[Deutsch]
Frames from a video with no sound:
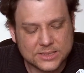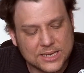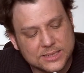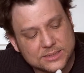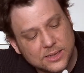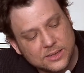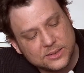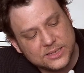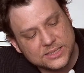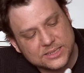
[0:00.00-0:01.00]
Das heißt,
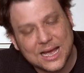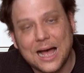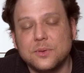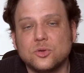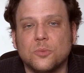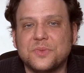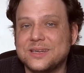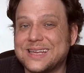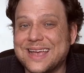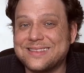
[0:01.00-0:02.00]
dieses Kabel kommt
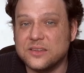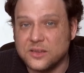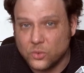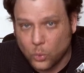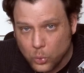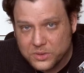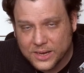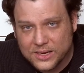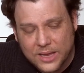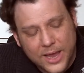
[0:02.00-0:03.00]
dann direkt in den
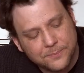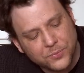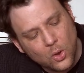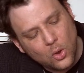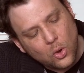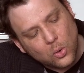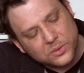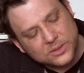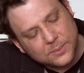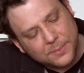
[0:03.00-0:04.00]
Router hinein
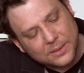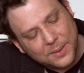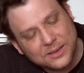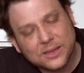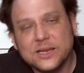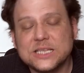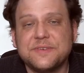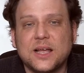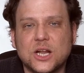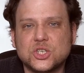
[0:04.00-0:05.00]
und bei dem anderen
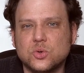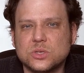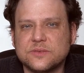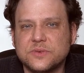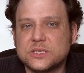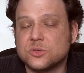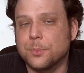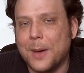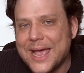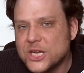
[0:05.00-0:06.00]
Netzwerkanschluss wird
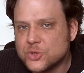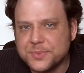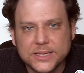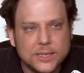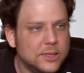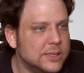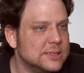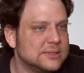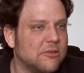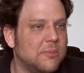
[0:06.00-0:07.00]
zum Beispiel,
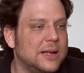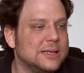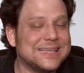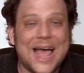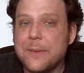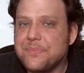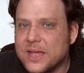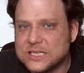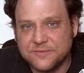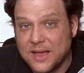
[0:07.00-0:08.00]
sagen wir mal, das
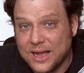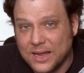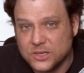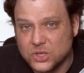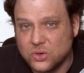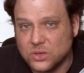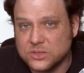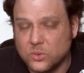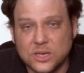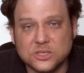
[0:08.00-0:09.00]
Heimnetzwerk
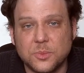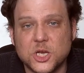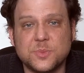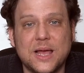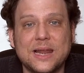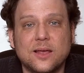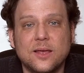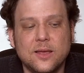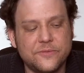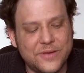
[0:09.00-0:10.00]
angeschlossen oder zum Beispiel eine
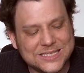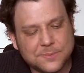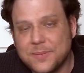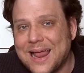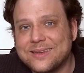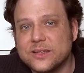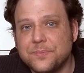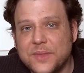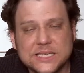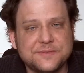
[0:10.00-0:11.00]
Festplatte
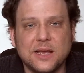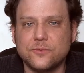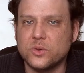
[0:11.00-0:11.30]
im Netzwerk,